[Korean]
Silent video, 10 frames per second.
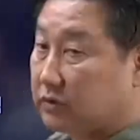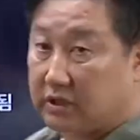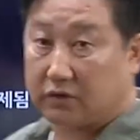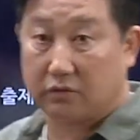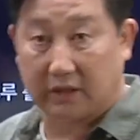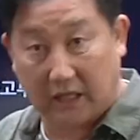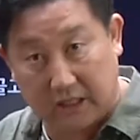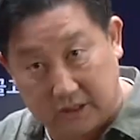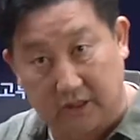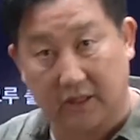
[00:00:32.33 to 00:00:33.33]
구체적으로
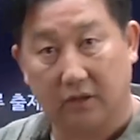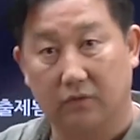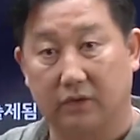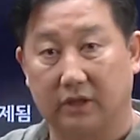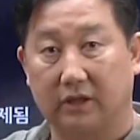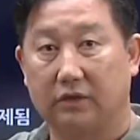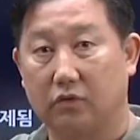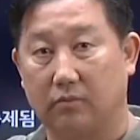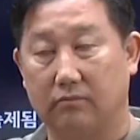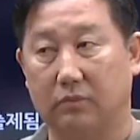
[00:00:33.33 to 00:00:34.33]
나가기 전에 우리
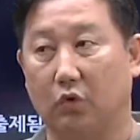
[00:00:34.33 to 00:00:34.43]
좀